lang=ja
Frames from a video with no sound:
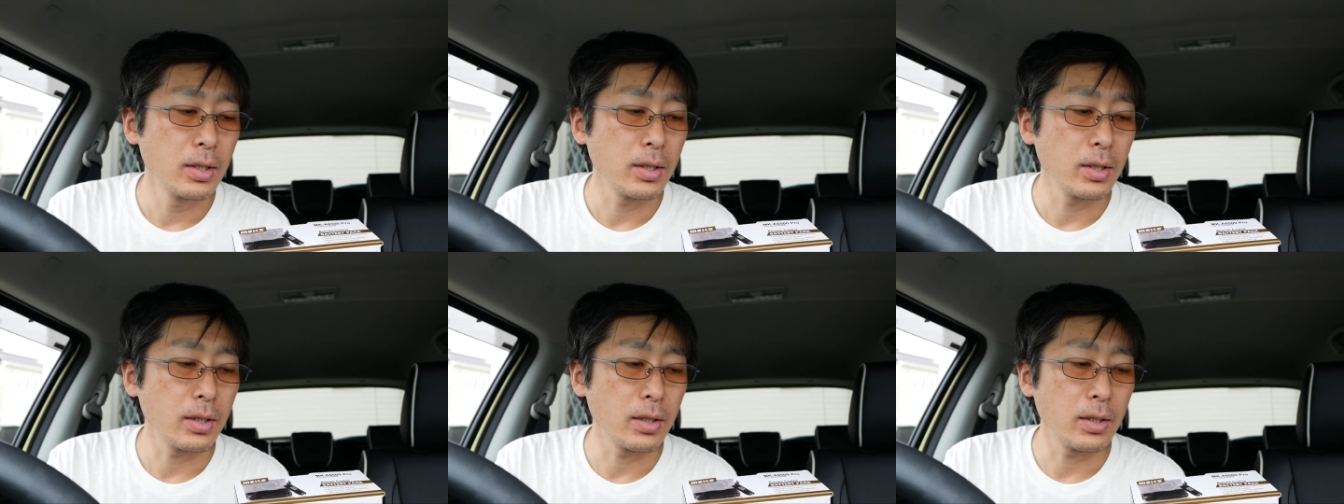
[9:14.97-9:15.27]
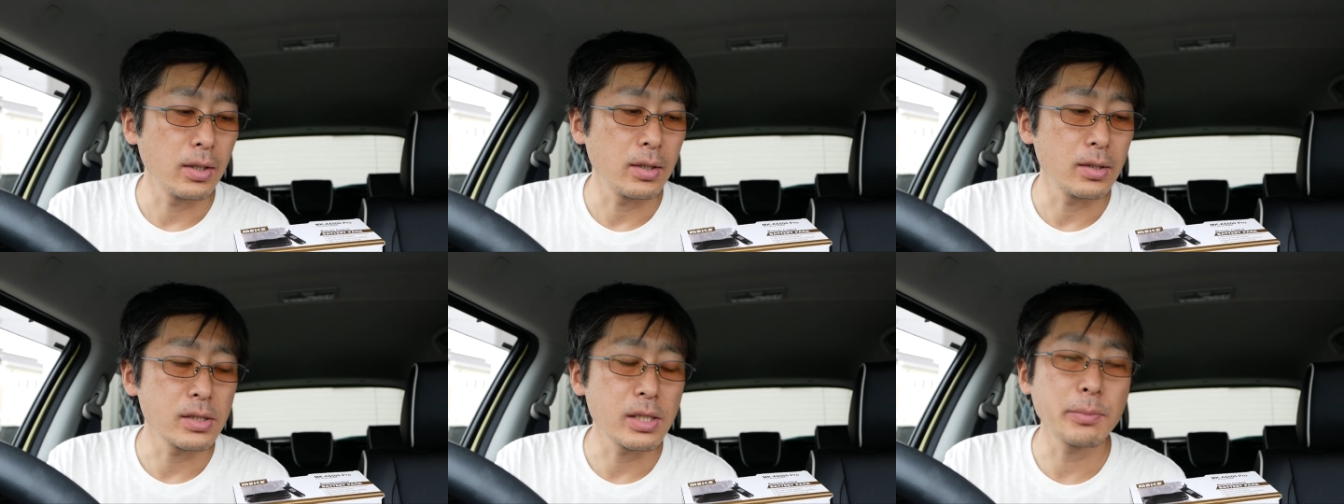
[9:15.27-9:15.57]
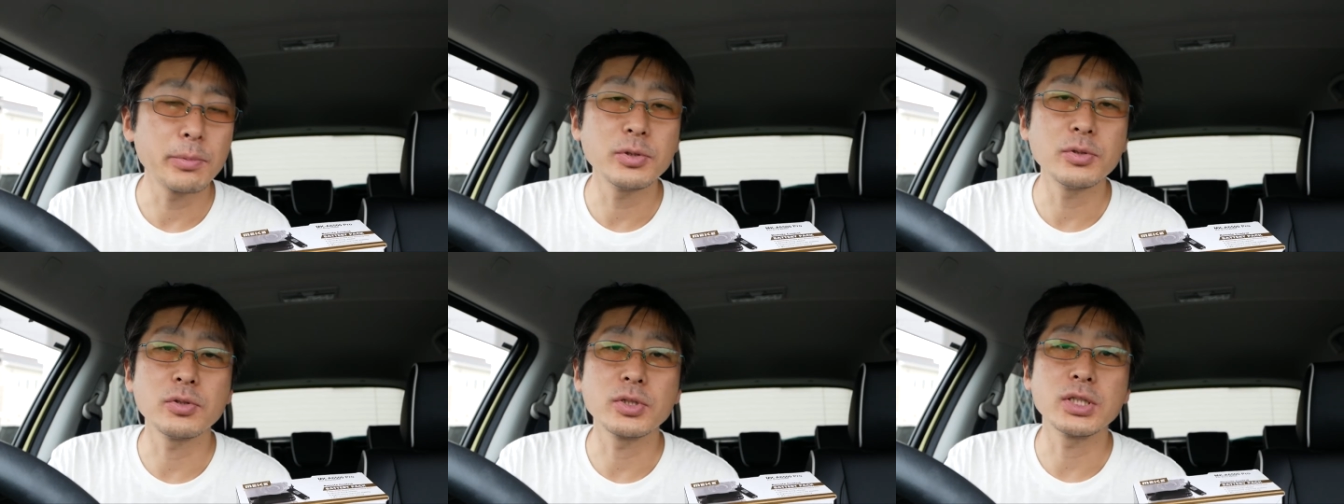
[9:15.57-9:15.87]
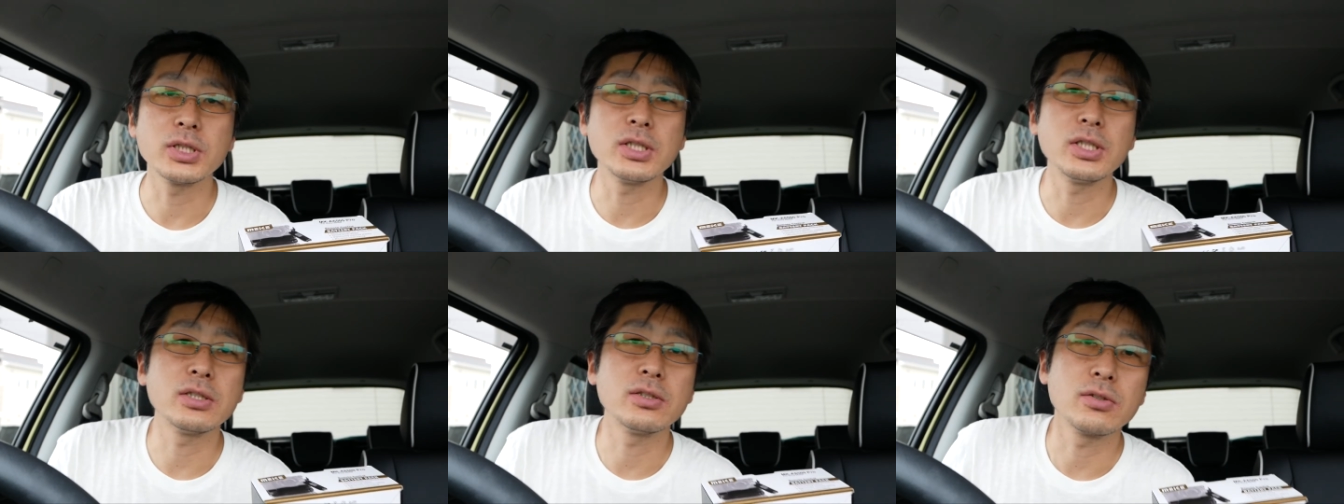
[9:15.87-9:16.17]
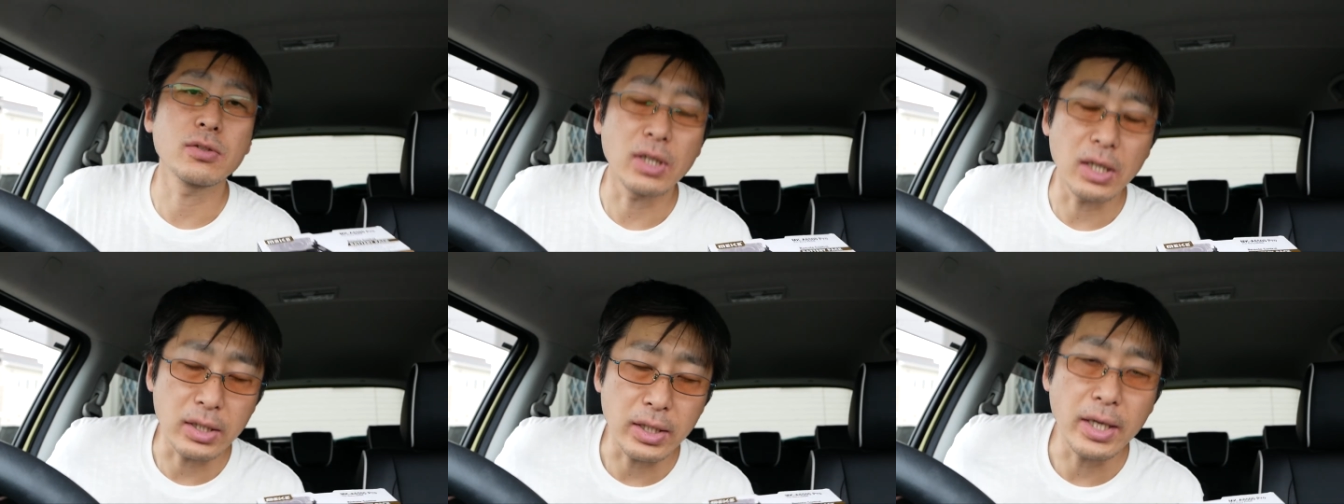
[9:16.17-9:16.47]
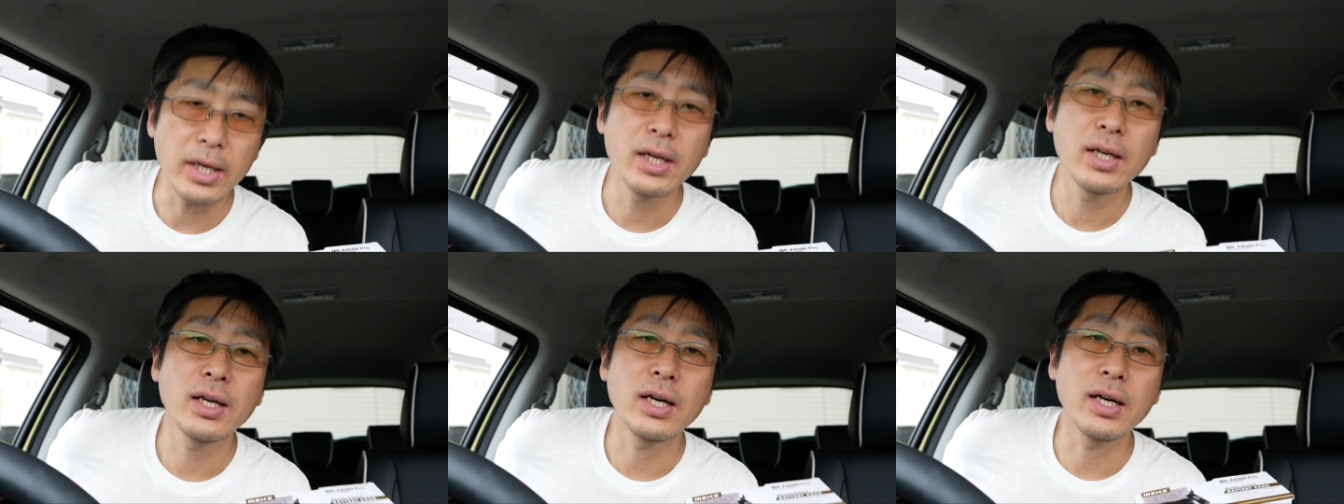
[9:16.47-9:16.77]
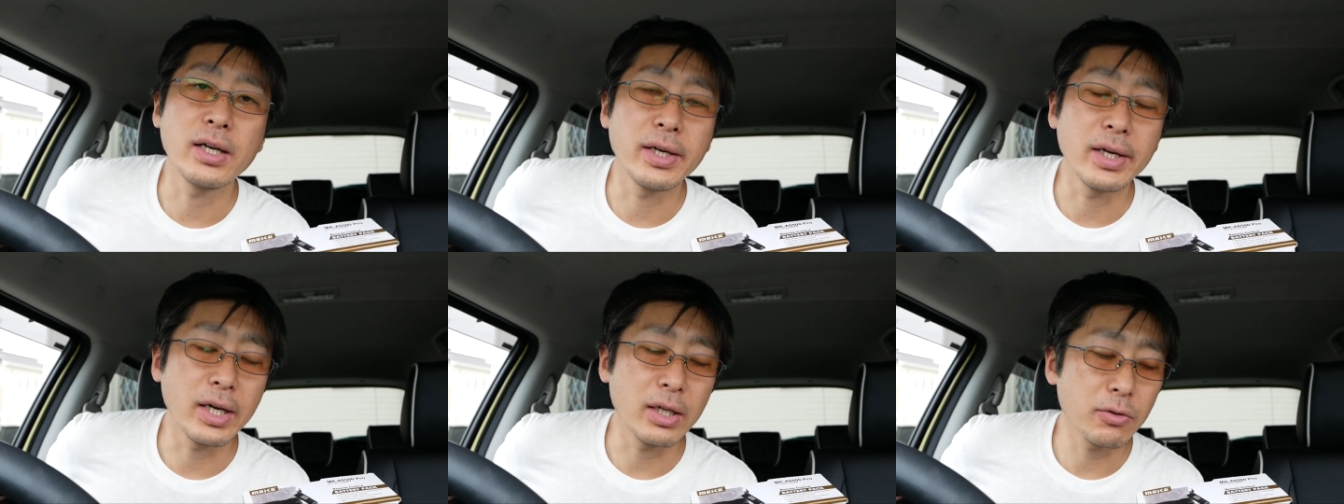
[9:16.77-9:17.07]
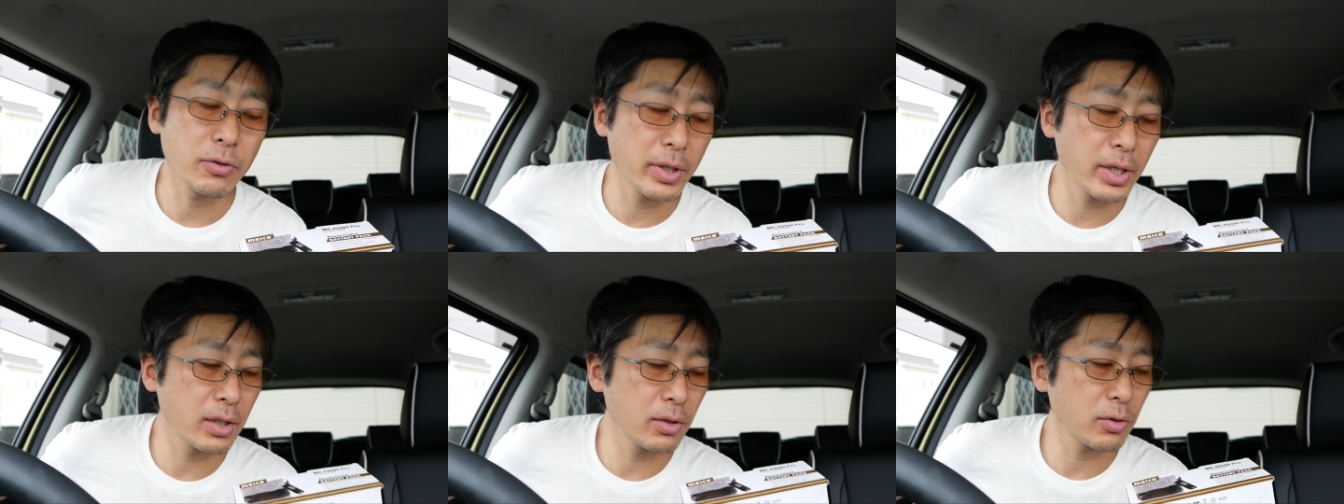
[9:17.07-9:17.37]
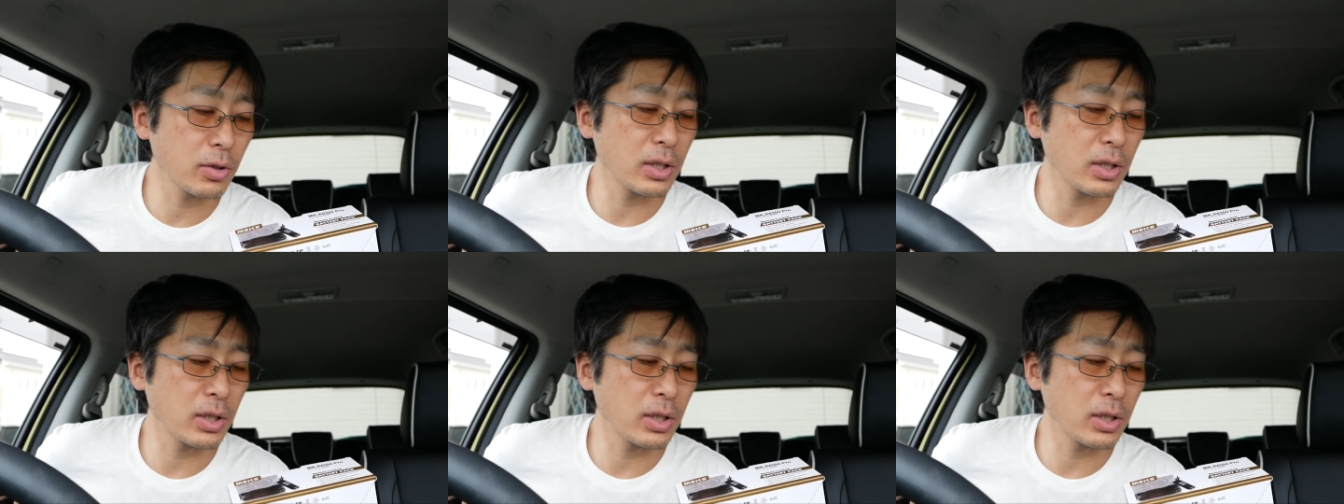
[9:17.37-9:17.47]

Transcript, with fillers: えー、セブンのシリーズとかね、あの辺